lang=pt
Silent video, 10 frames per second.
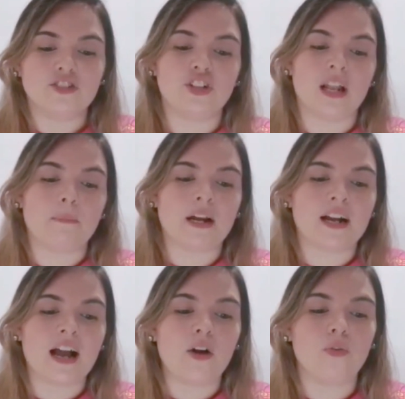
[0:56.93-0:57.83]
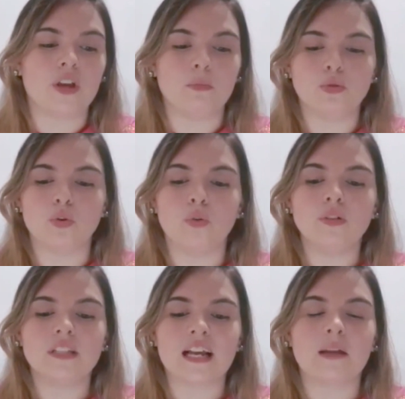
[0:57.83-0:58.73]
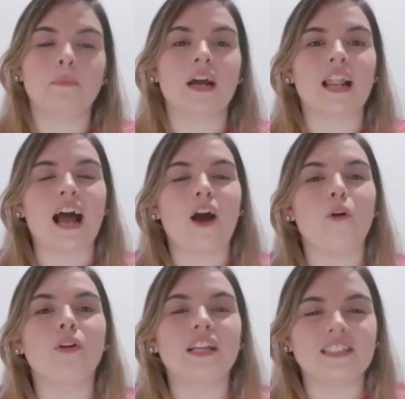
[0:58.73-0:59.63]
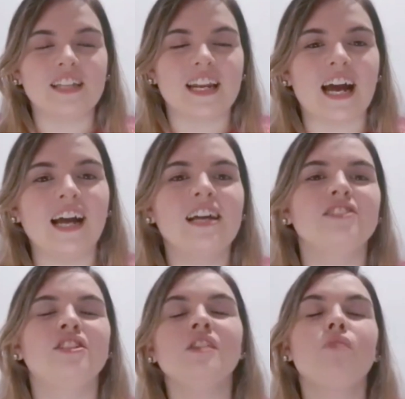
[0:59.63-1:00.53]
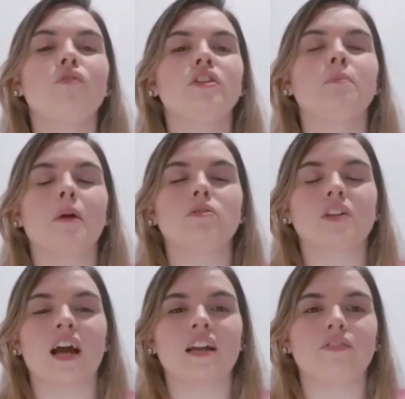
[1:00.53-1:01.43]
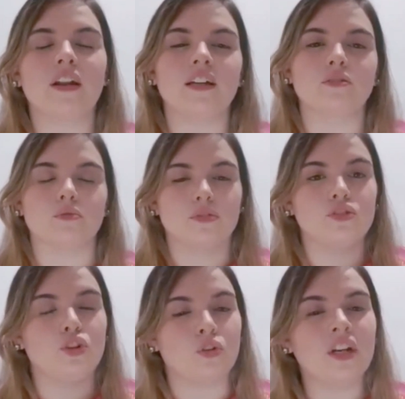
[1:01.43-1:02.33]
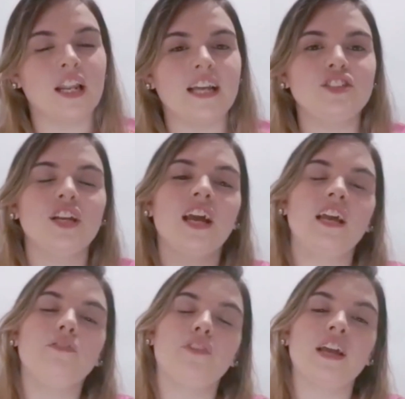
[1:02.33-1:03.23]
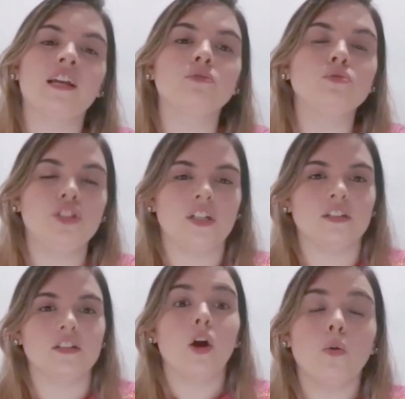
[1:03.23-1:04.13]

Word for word: De lá para cá, o que mudou, daqui para lá, o que será, desenvolvido pelos carnavalescos Dione Leite e Fernando Dias.